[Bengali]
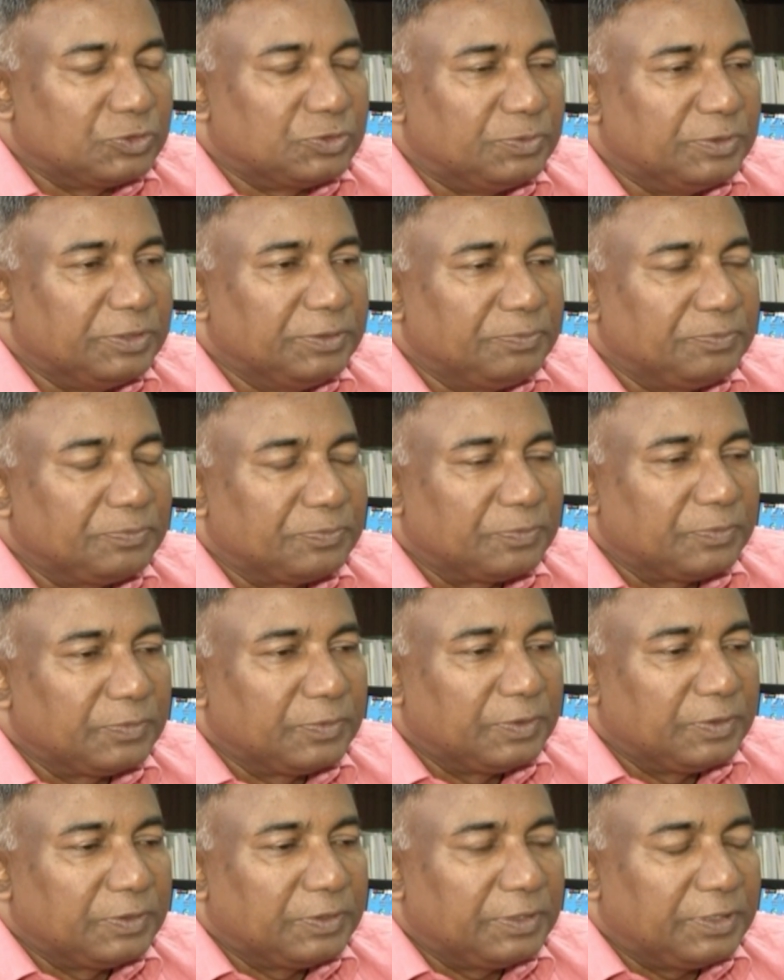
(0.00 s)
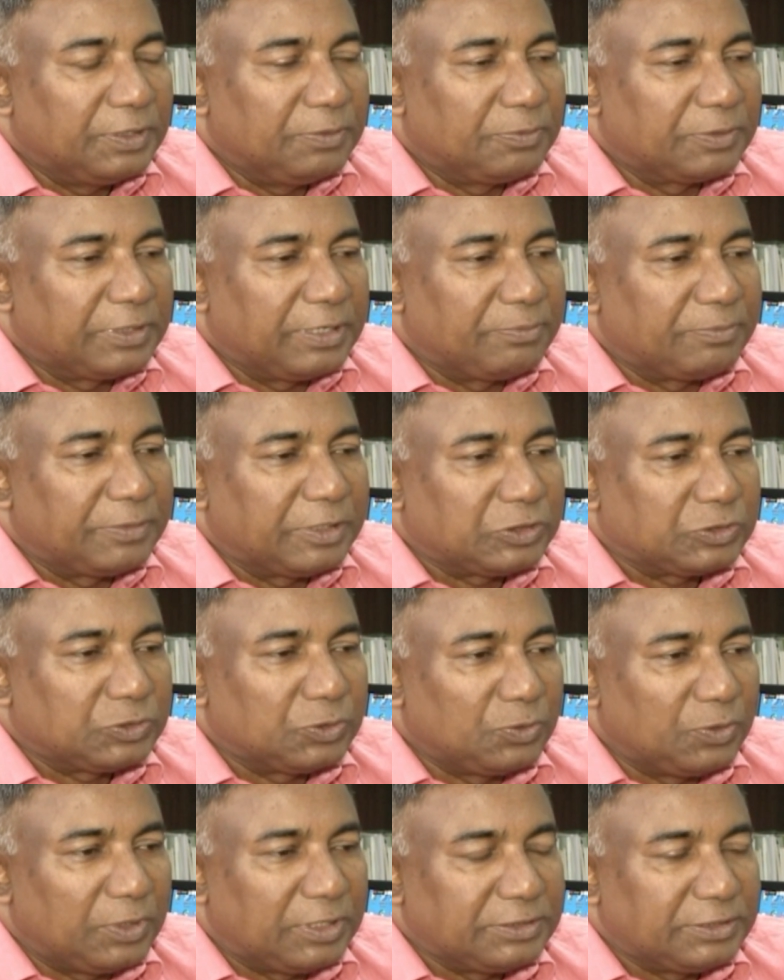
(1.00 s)
পৌঁছবে এবং আমরা
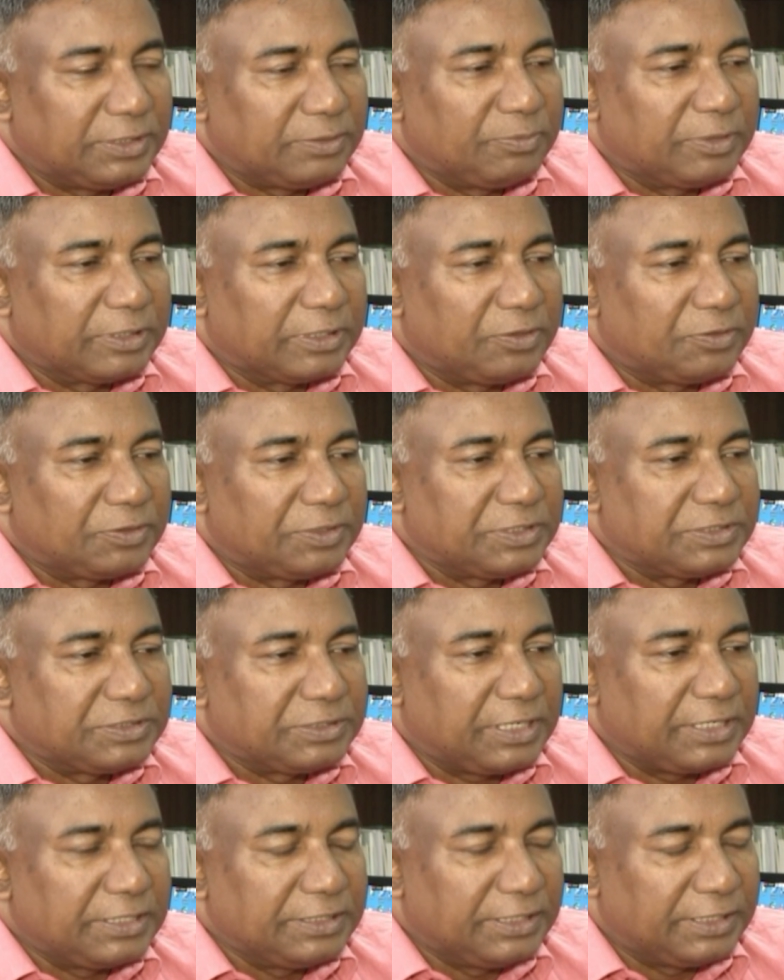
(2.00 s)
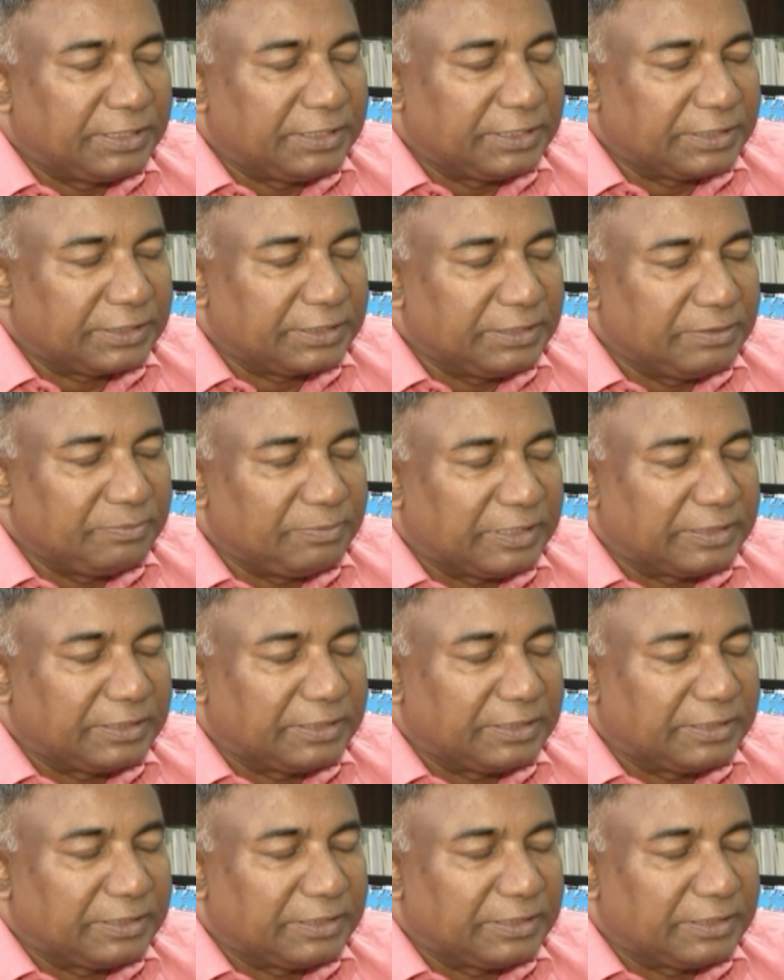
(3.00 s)
ষোলো হাজার মেগাওয়াটের চাহিদাটাকে